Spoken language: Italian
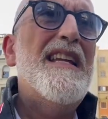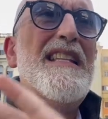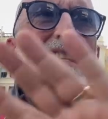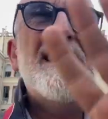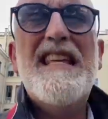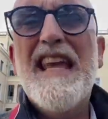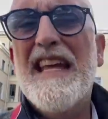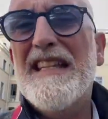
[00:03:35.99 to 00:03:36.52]

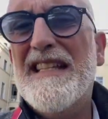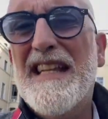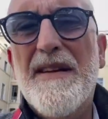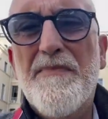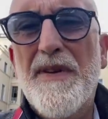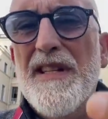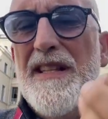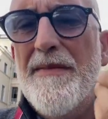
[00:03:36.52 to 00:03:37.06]
niente, che
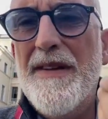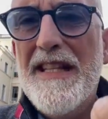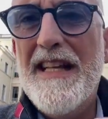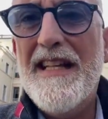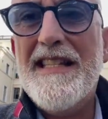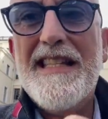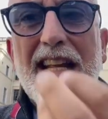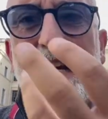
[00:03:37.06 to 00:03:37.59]
poi
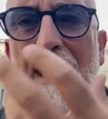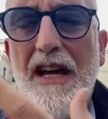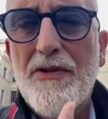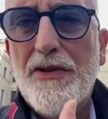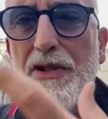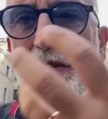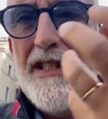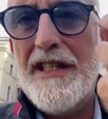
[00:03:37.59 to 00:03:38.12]
indipendenza,
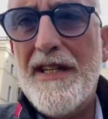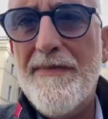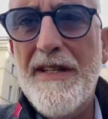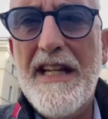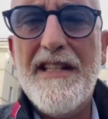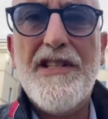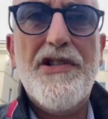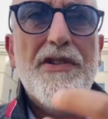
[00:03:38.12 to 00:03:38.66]

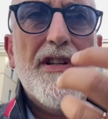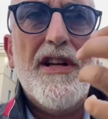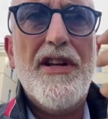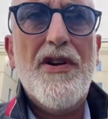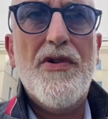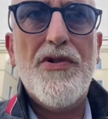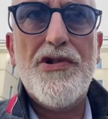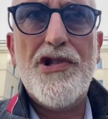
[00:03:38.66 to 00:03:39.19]
l'autodeterminazione e il
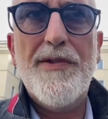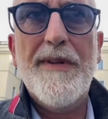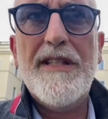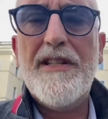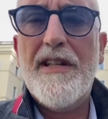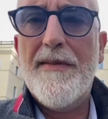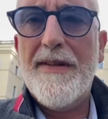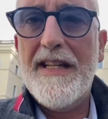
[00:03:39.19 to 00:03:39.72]

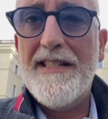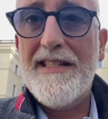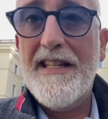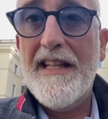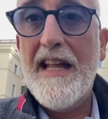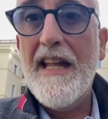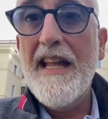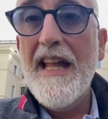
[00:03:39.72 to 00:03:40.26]
riconoscimento della Palestina.